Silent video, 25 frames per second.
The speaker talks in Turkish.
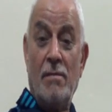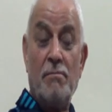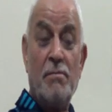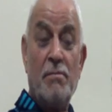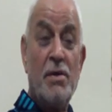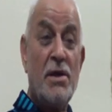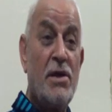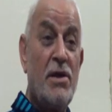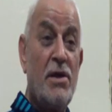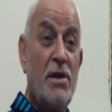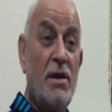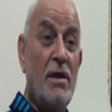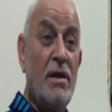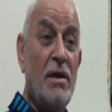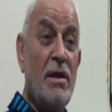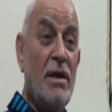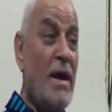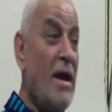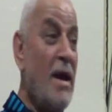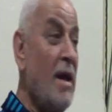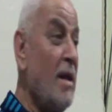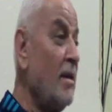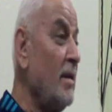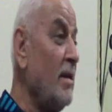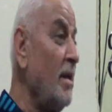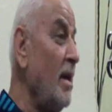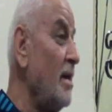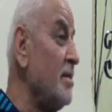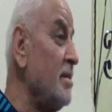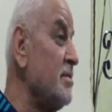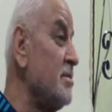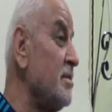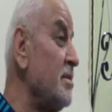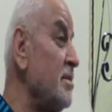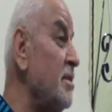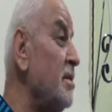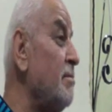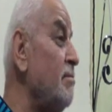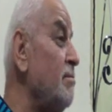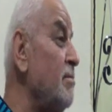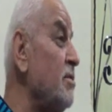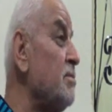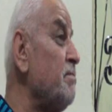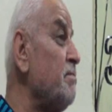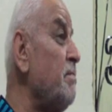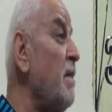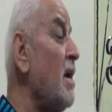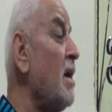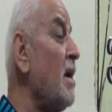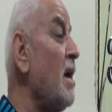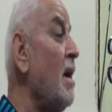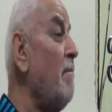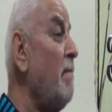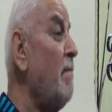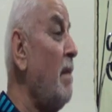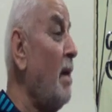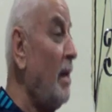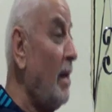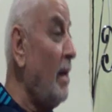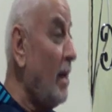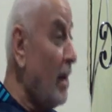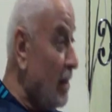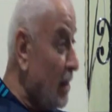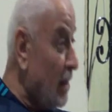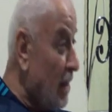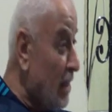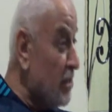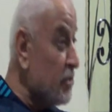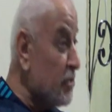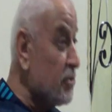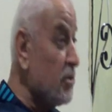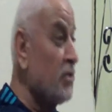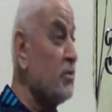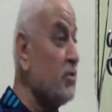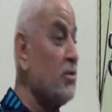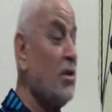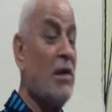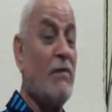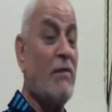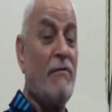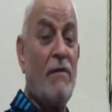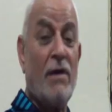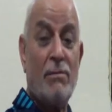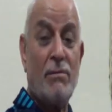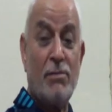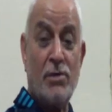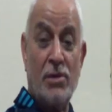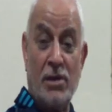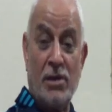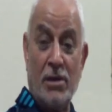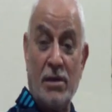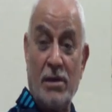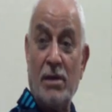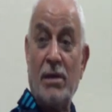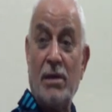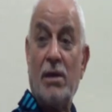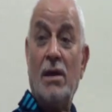Peki herkes gitmiş. Peygamberlerin de irşatları var mıdır?